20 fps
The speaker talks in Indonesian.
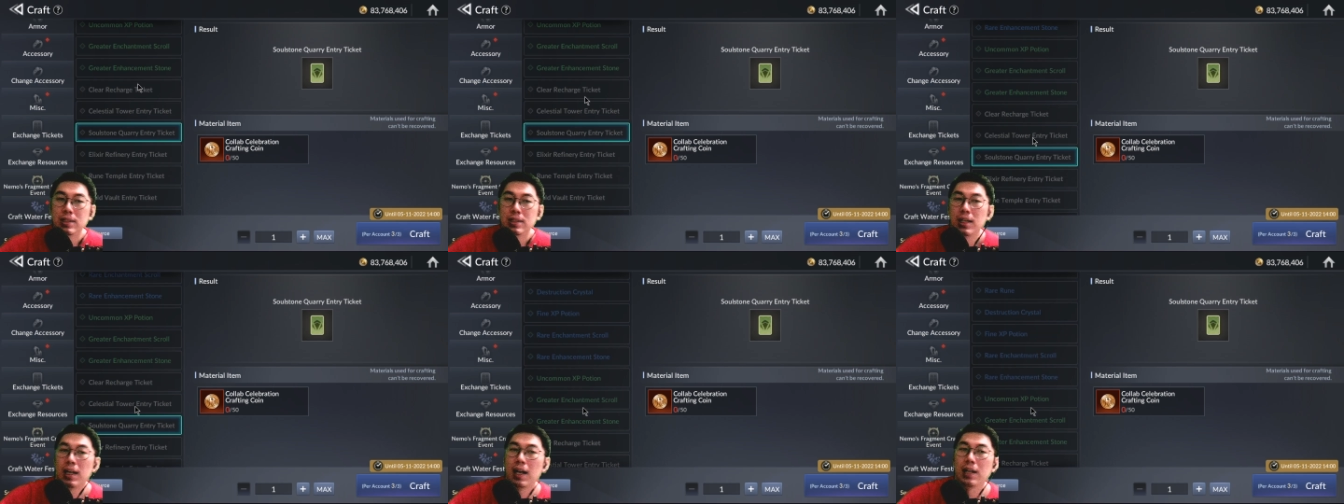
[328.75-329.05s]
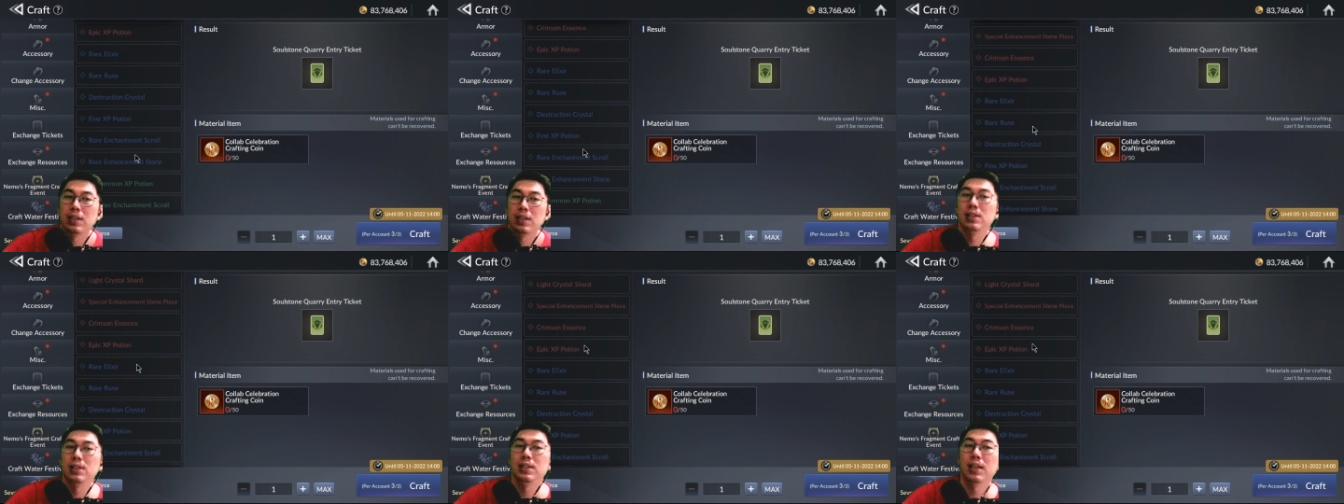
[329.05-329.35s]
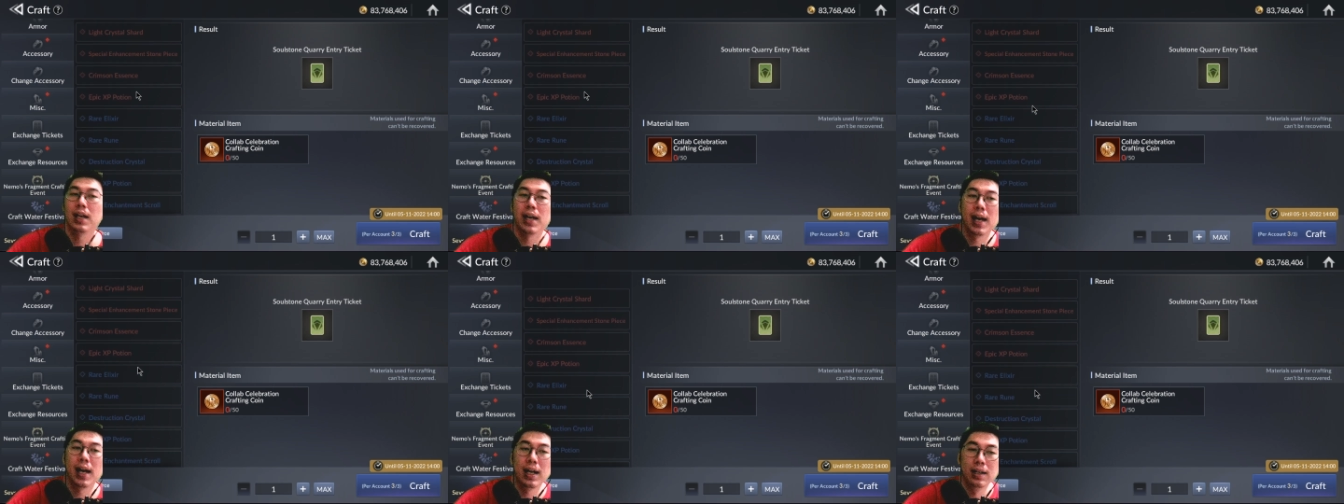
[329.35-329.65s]
aja lah
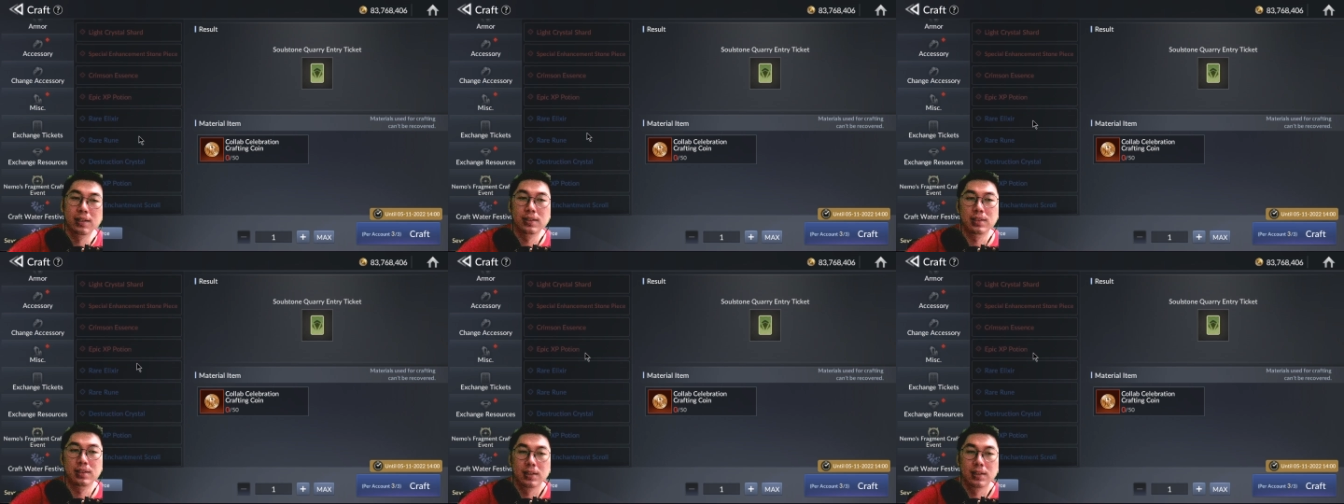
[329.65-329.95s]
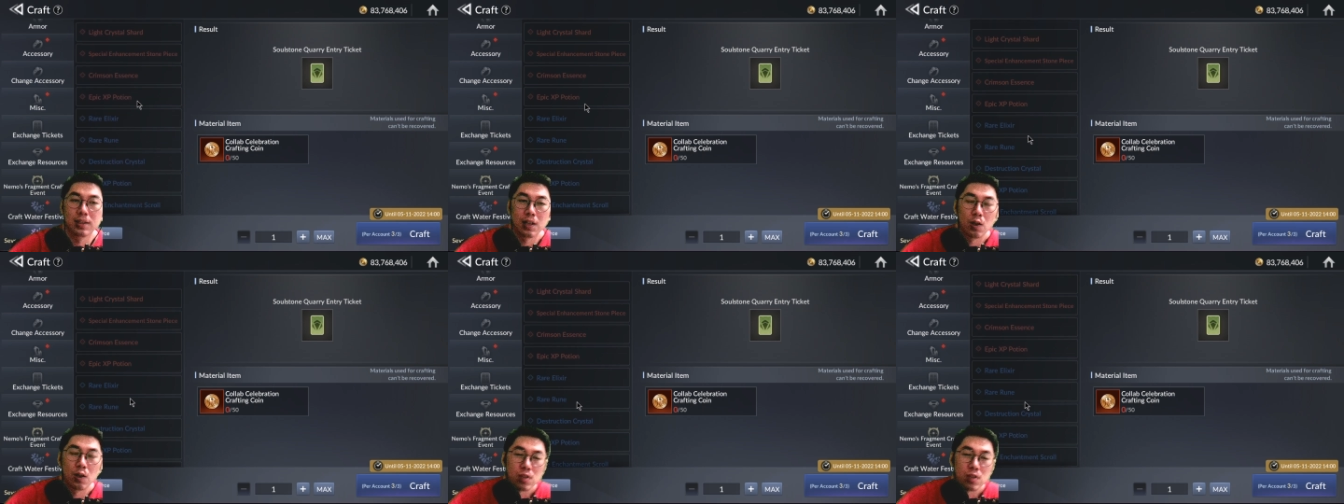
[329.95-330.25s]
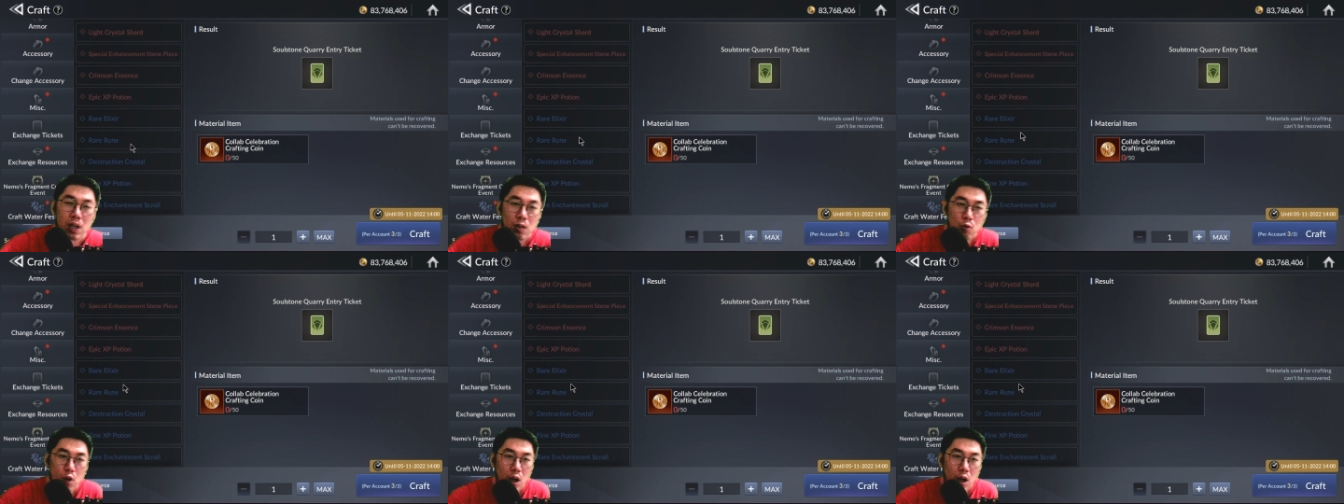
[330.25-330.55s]
isinya ya nggak
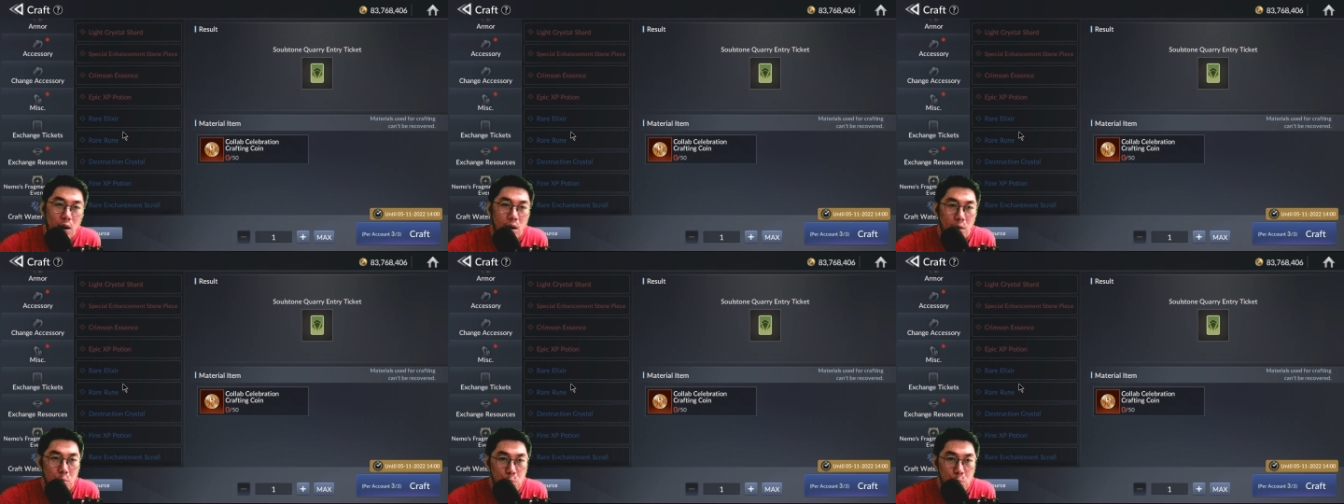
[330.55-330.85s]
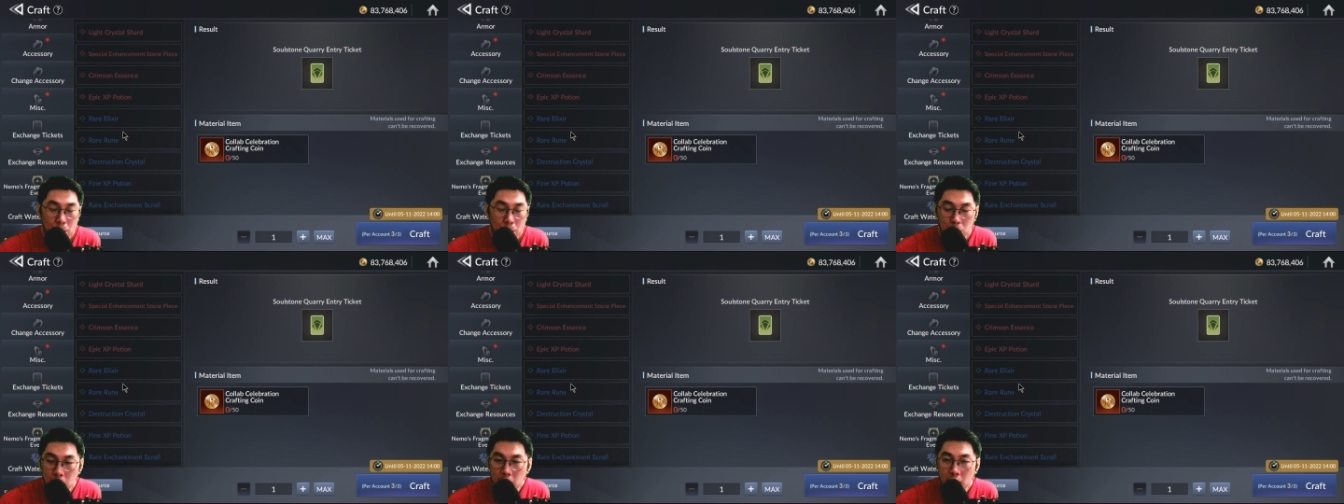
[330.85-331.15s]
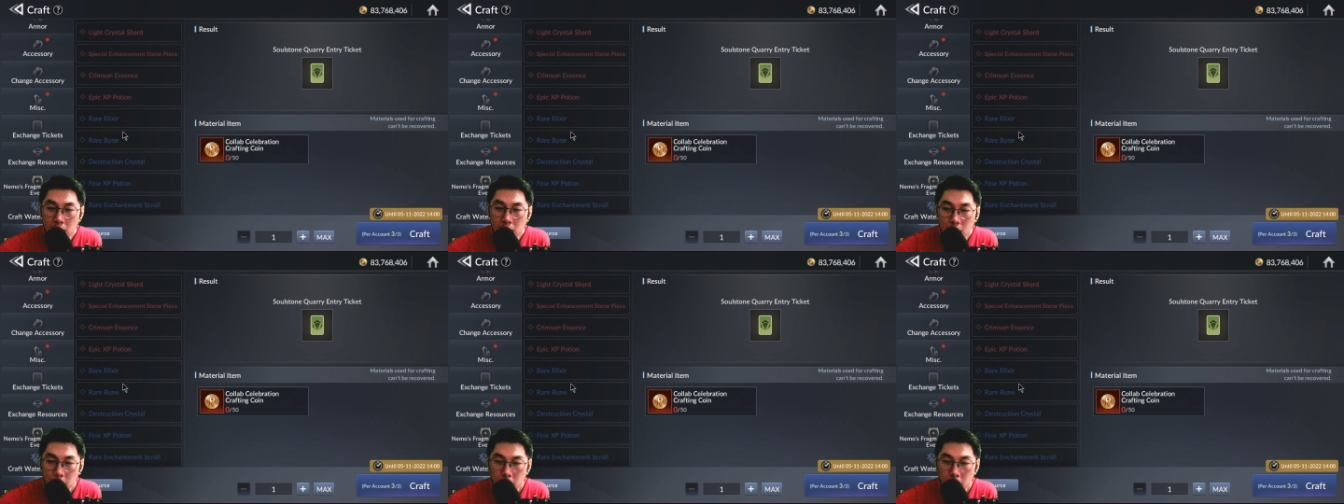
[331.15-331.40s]
usah gue apa,